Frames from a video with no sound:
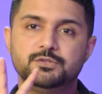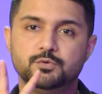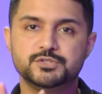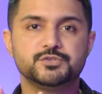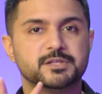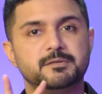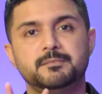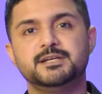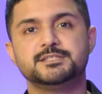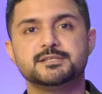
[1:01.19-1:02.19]
कोई दो चीज़ों के
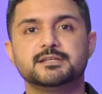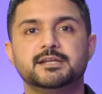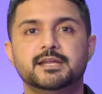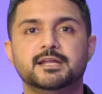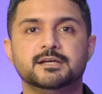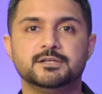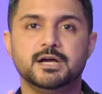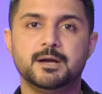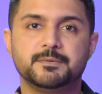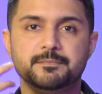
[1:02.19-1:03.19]
दौरान में डिसीजन करना ना
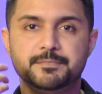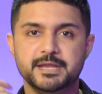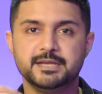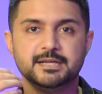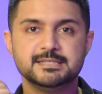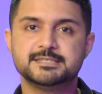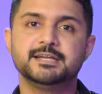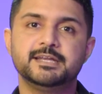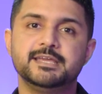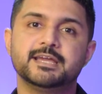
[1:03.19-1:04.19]
आपका ब्रेन का
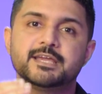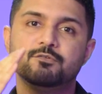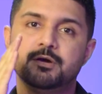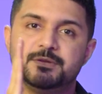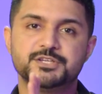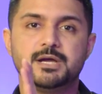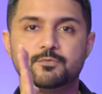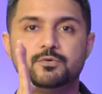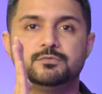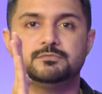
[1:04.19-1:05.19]
इंस्टिंक्ट ये है कि वो हमेशा
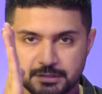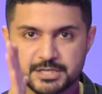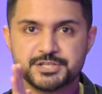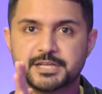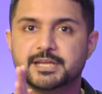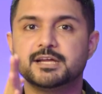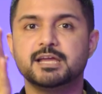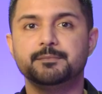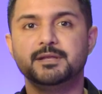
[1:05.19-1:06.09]
आपको नच करेगा कि